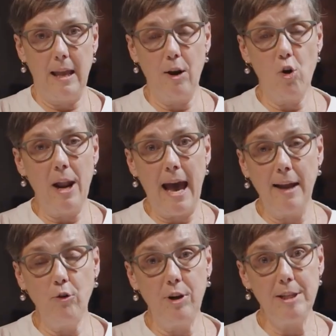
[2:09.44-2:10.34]

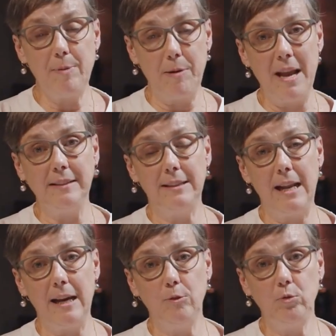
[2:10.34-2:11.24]
Ercolano, risparmiata
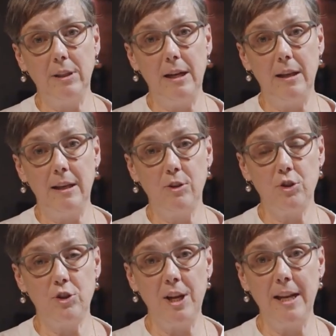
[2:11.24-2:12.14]
dalla caduta delle
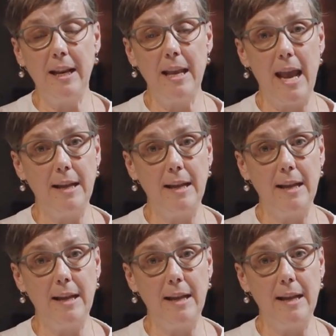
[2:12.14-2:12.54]
ceneri,